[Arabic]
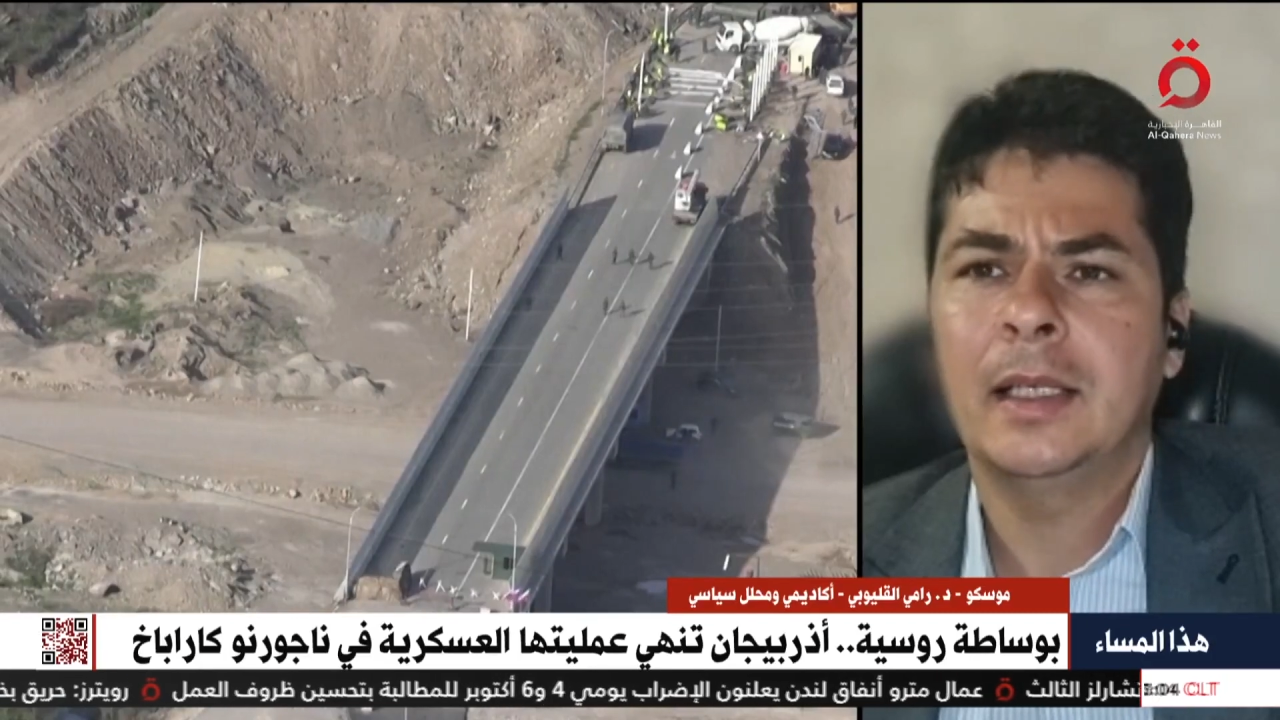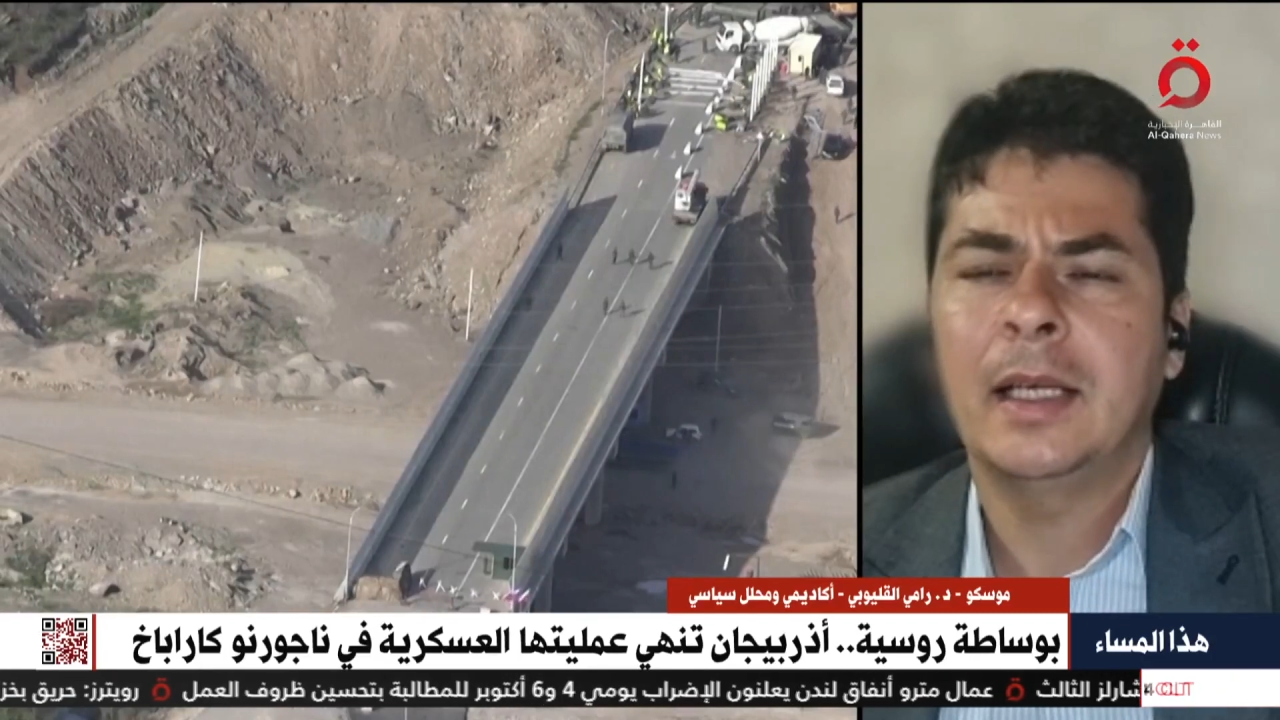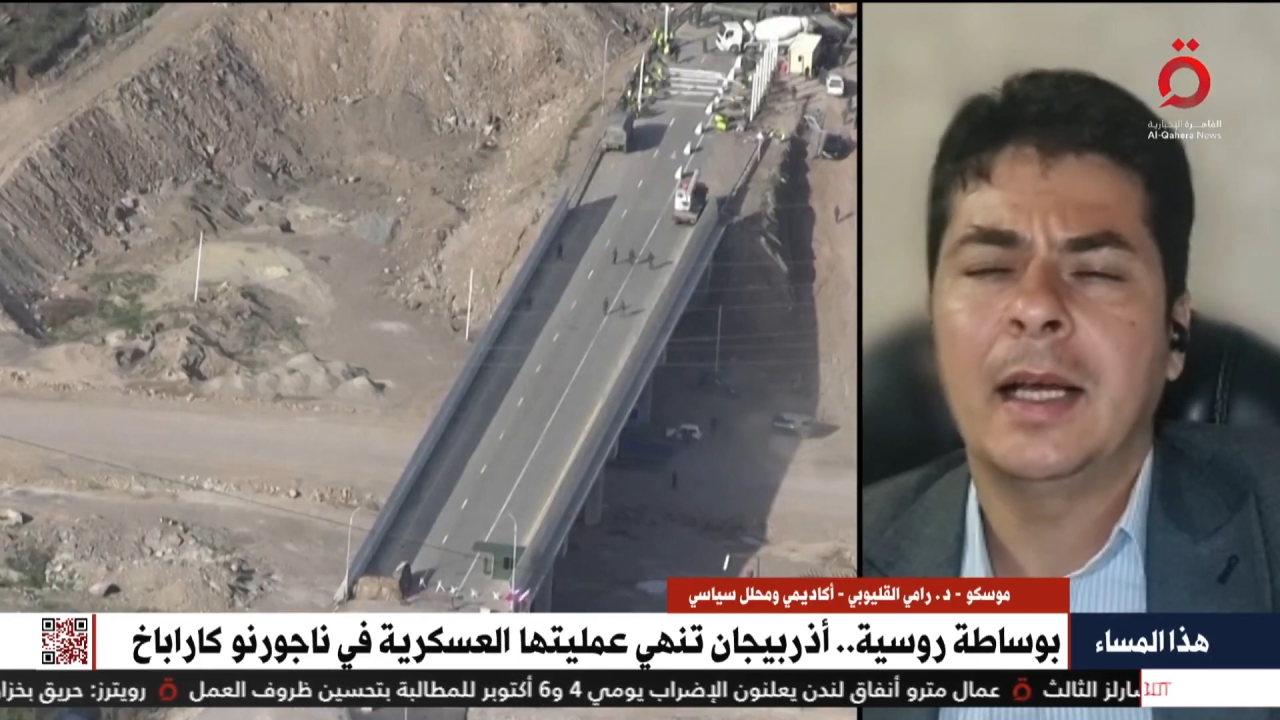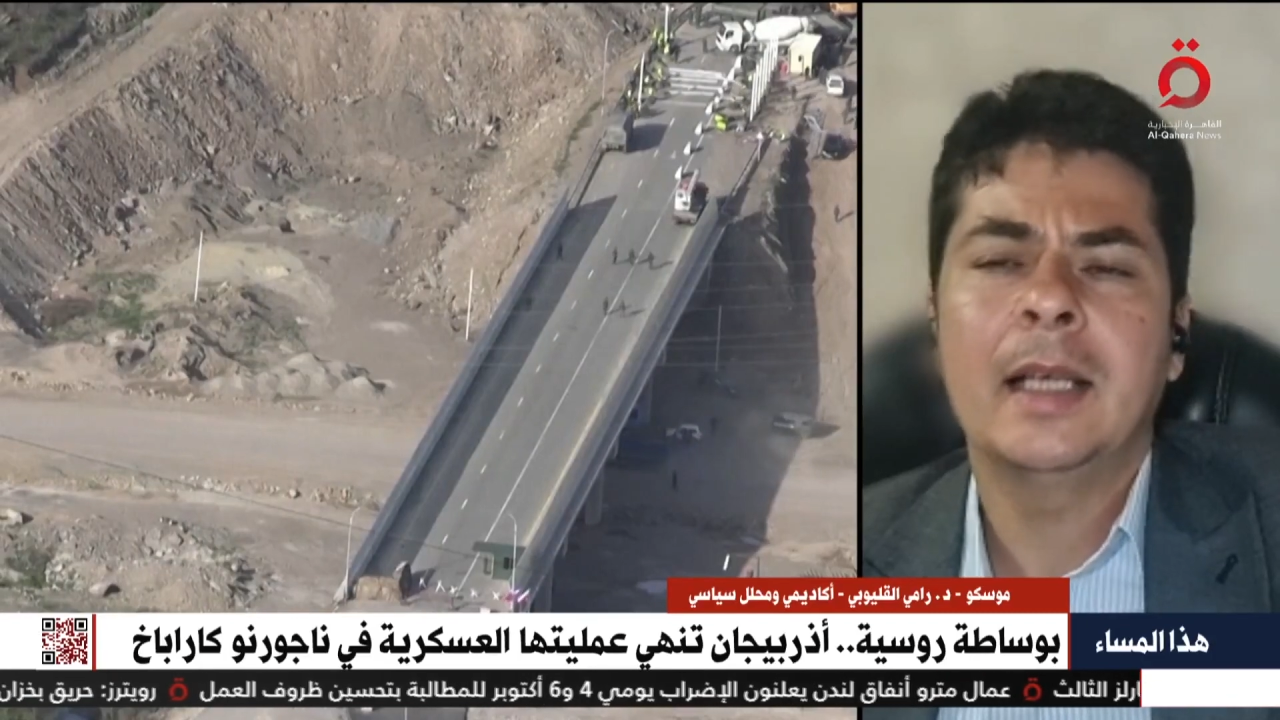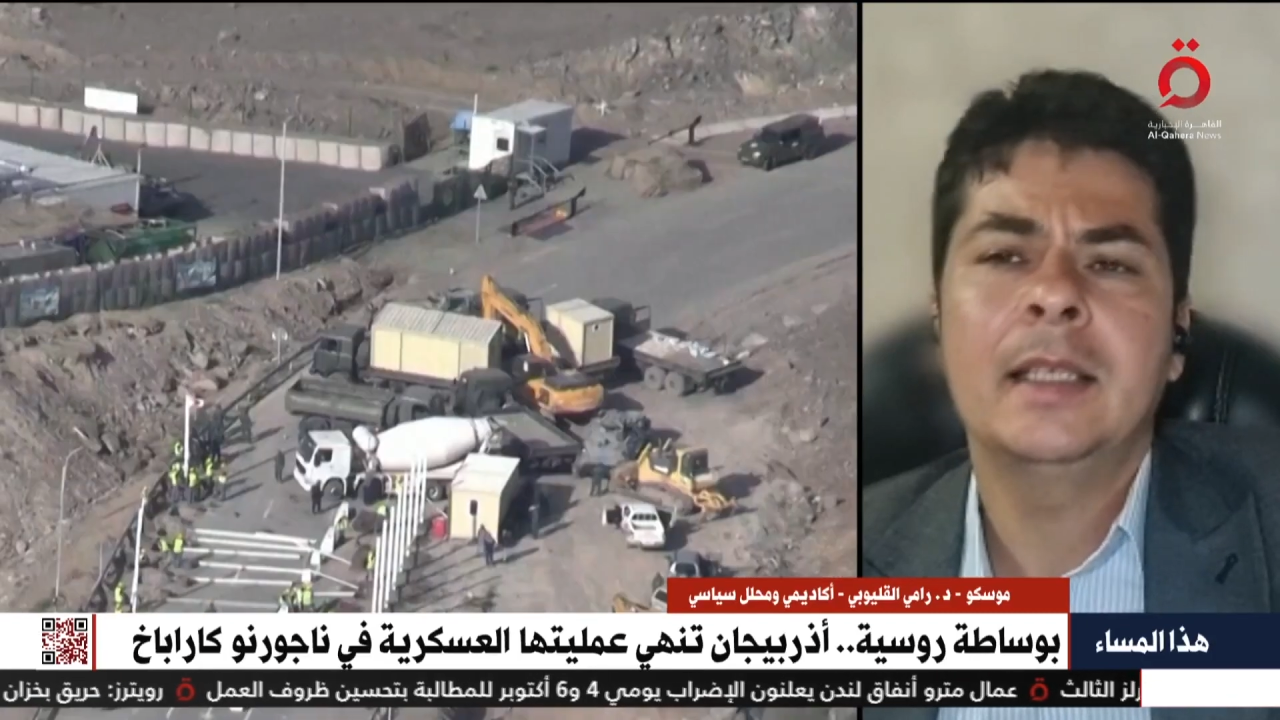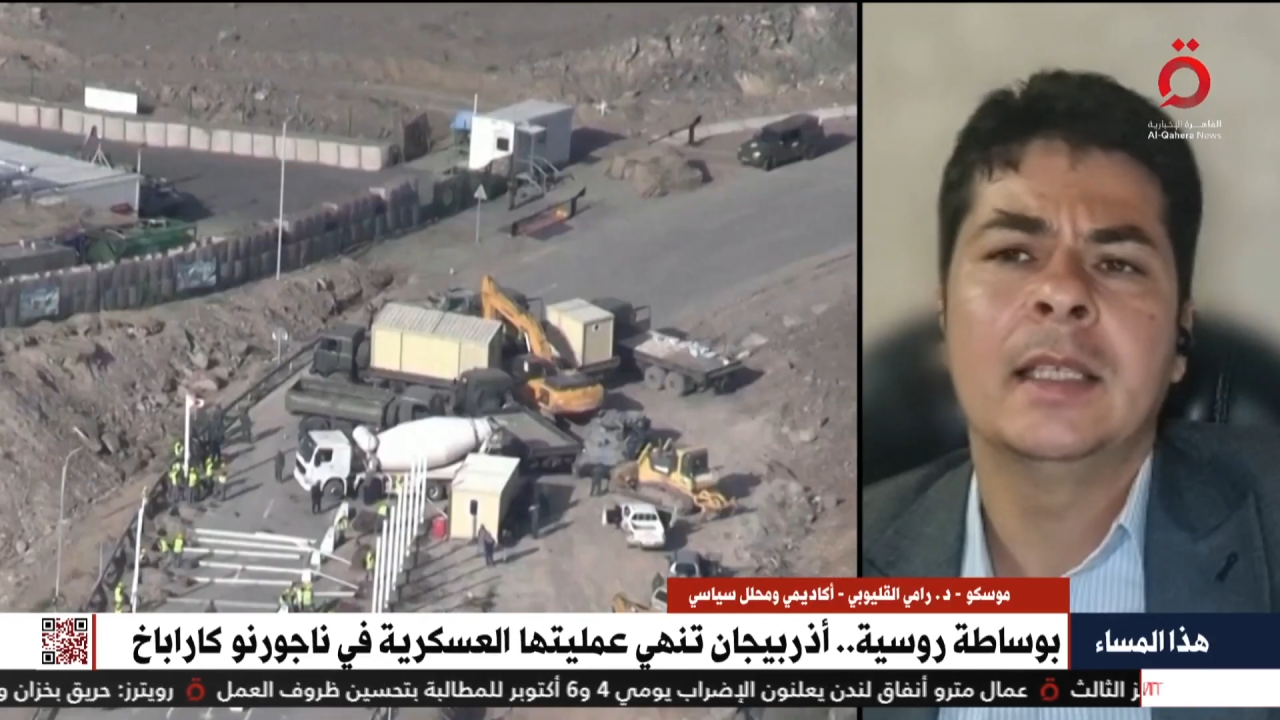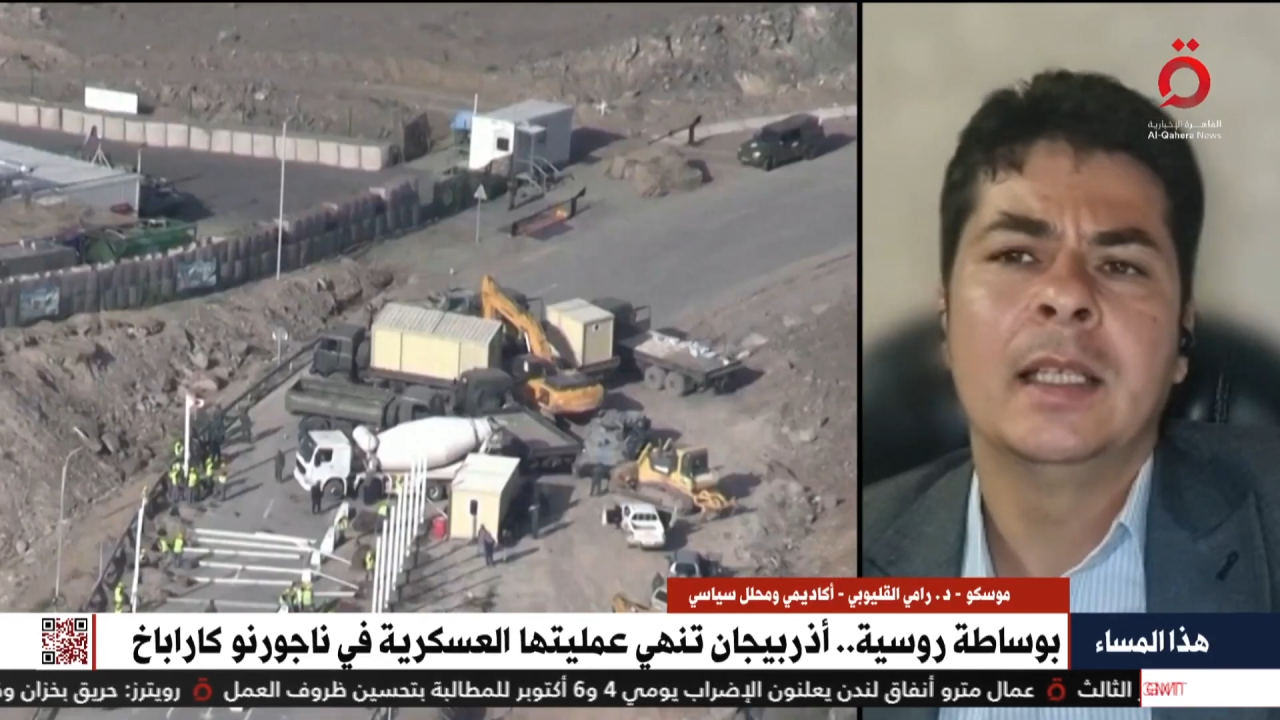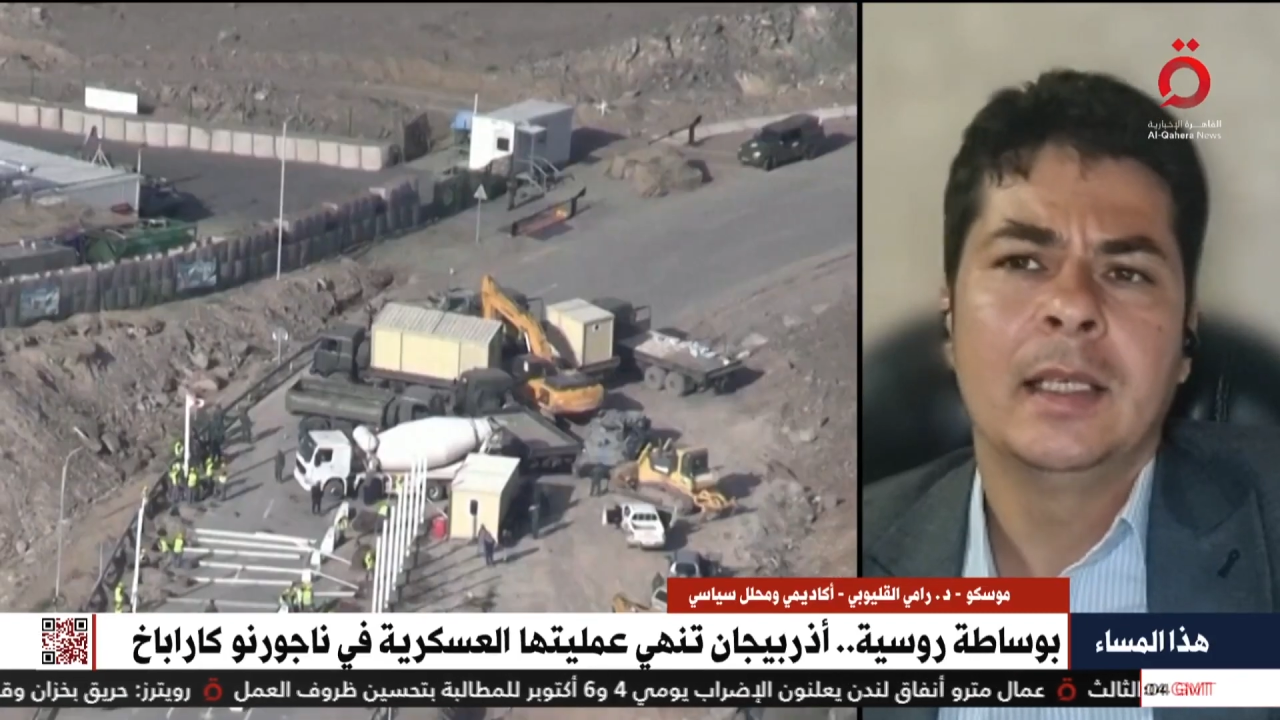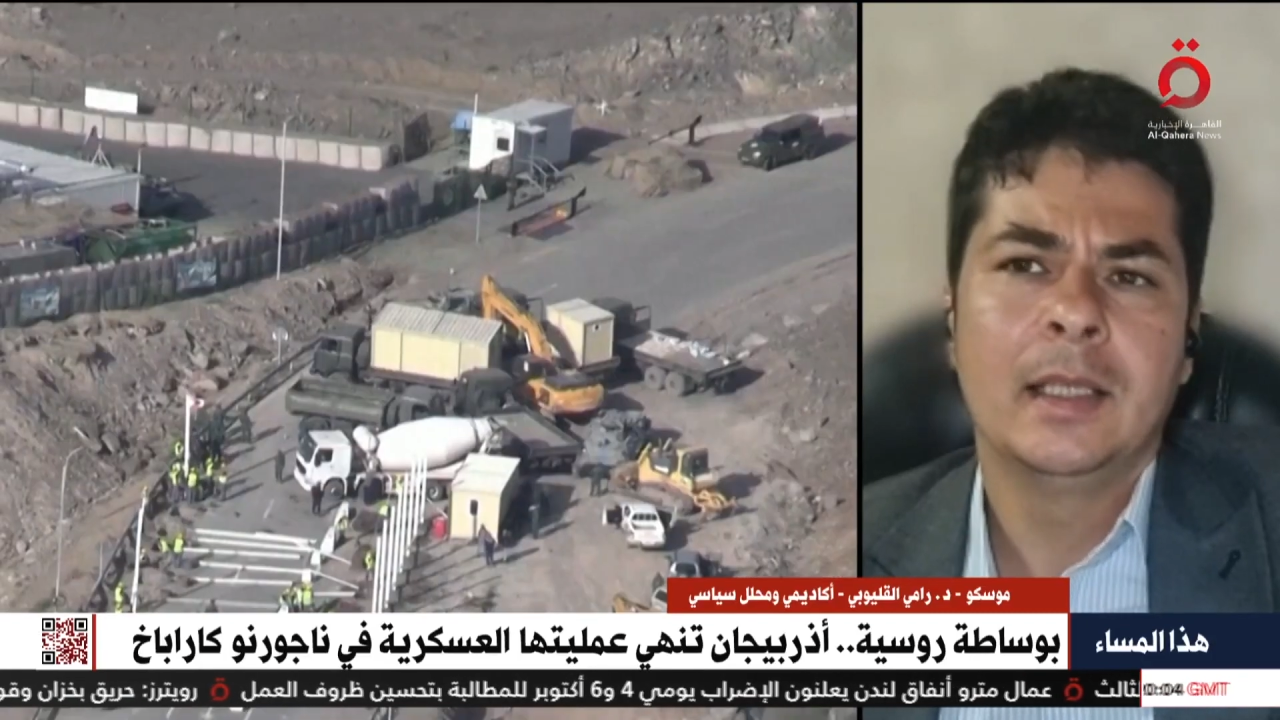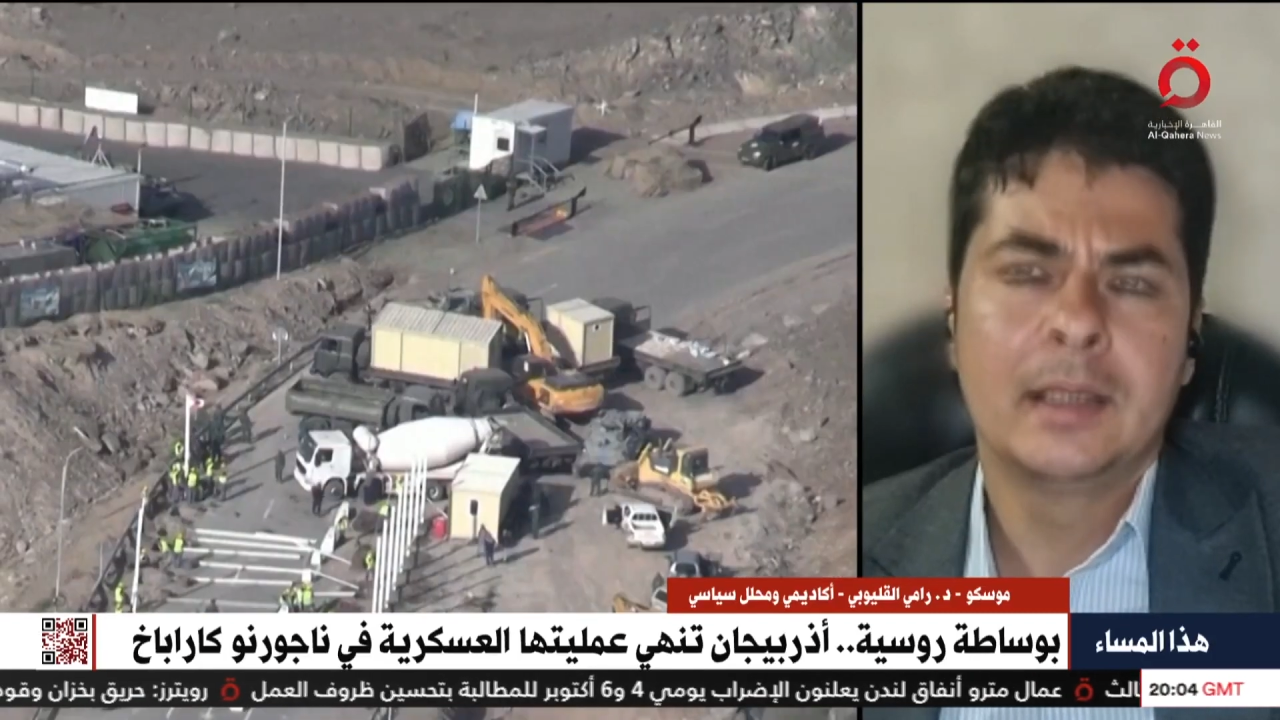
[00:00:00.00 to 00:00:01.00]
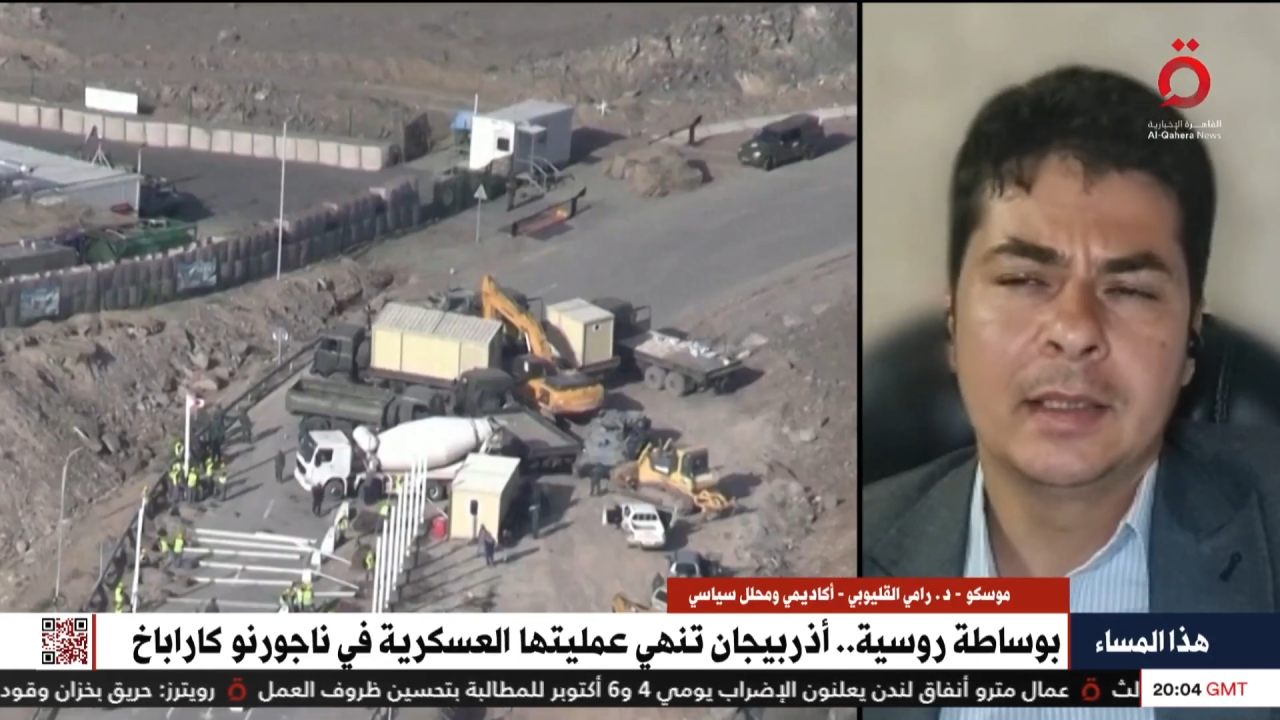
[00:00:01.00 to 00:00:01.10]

عليها أي